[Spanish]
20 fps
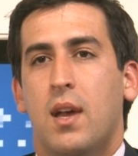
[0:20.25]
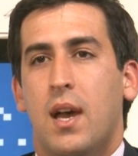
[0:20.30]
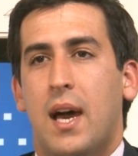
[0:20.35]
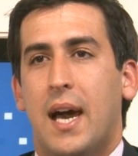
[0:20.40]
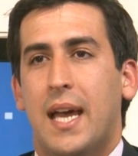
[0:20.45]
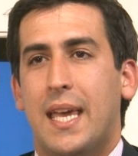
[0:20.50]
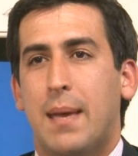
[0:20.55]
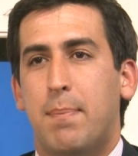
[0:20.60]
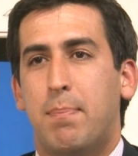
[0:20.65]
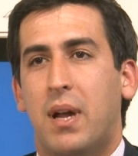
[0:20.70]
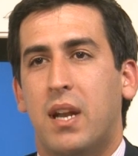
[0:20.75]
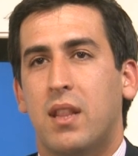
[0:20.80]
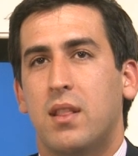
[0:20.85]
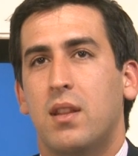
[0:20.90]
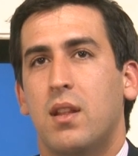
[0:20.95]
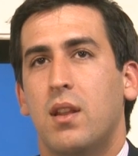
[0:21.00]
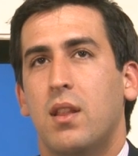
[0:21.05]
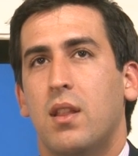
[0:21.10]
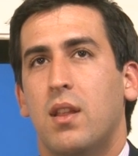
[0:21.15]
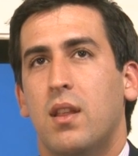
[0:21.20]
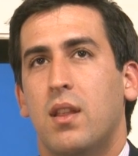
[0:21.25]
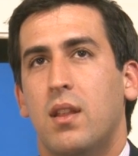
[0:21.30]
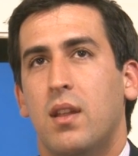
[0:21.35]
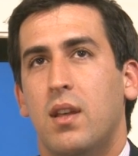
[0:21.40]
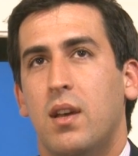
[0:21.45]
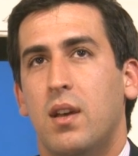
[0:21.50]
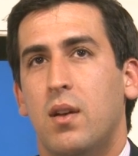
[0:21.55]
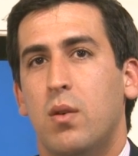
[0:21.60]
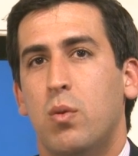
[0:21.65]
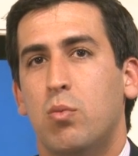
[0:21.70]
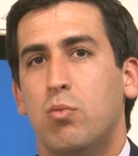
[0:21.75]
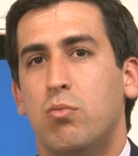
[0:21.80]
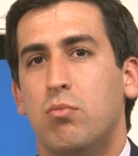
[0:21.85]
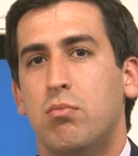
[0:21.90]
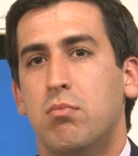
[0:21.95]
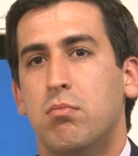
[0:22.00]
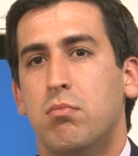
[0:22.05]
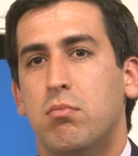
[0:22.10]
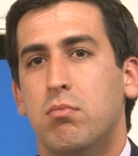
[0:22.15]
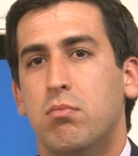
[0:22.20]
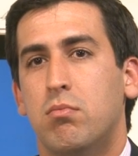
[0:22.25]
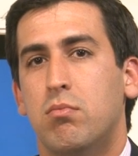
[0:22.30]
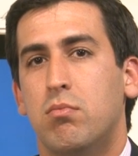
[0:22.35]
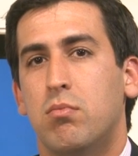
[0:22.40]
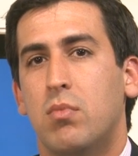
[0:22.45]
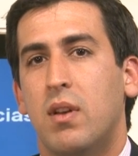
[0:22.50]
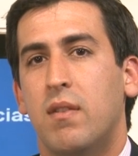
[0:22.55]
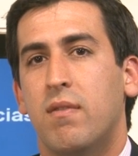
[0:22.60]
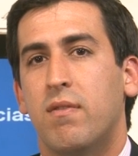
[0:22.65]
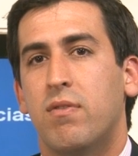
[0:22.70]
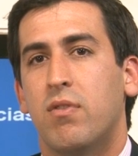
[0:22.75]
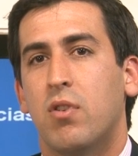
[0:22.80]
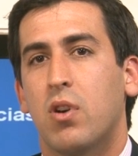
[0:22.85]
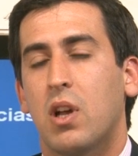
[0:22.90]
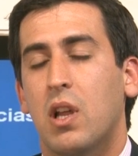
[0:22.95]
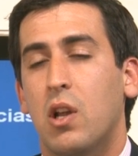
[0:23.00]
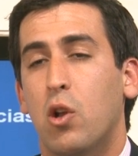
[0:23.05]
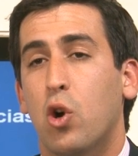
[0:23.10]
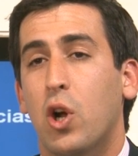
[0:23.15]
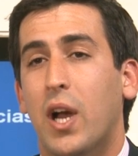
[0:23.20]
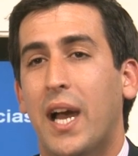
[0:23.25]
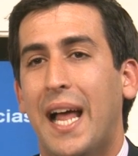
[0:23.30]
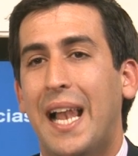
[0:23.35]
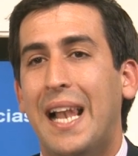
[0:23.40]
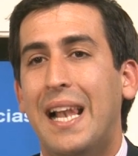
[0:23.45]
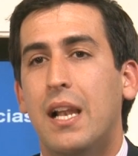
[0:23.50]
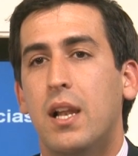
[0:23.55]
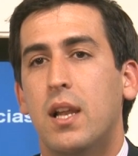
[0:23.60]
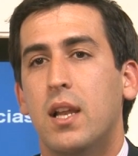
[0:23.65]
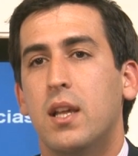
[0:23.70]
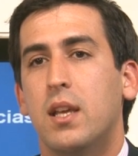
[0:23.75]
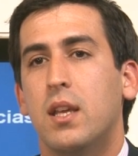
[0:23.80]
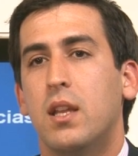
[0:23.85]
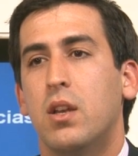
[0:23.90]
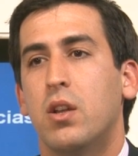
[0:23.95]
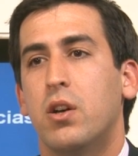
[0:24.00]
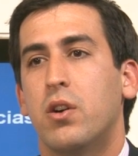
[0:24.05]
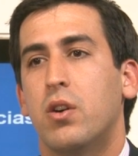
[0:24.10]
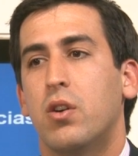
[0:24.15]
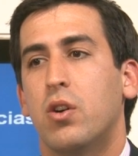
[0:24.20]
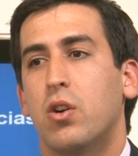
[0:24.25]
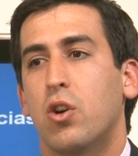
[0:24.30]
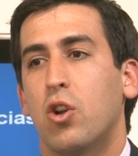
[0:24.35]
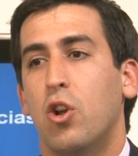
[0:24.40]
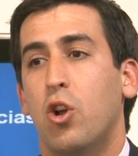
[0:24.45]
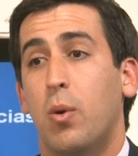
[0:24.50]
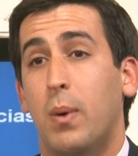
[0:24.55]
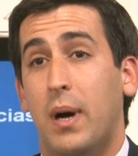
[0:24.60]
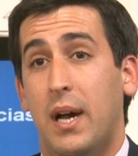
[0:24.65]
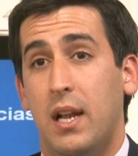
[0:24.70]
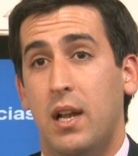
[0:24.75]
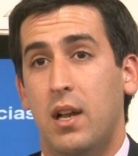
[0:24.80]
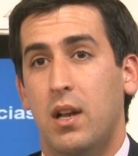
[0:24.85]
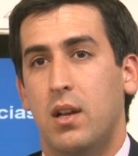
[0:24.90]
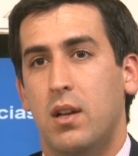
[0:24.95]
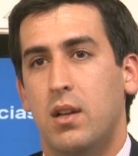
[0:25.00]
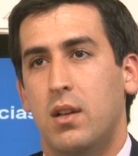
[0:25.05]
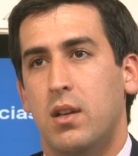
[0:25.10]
hay que partir desde un enfoque local y no global,